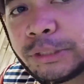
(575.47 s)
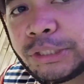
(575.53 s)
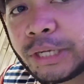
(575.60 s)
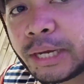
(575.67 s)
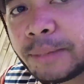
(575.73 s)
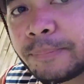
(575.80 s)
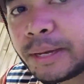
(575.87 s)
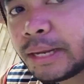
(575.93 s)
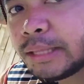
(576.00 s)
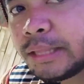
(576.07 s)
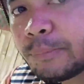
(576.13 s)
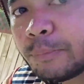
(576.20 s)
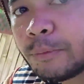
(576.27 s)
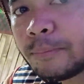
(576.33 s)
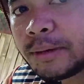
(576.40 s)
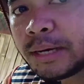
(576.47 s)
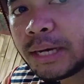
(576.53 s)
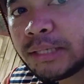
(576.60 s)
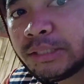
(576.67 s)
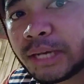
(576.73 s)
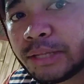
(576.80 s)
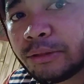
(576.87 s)
ko siya para hindi po
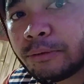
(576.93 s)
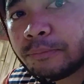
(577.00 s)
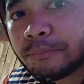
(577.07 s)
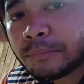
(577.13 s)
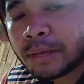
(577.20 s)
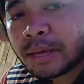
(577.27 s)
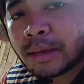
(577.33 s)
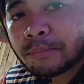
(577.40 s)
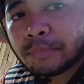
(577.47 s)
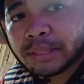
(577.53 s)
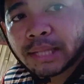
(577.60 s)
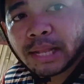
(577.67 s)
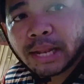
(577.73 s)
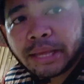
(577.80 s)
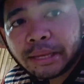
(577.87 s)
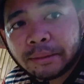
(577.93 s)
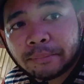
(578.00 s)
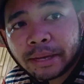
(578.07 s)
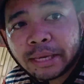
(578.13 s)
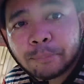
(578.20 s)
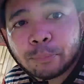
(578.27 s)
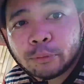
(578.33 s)
masyadong madaling
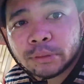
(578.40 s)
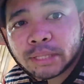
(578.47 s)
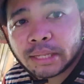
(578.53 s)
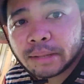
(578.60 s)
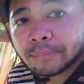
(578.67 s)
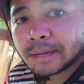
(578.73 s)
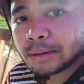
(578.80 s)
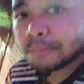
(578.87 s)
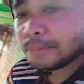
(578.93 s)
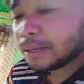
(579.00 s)
maiputan ng mga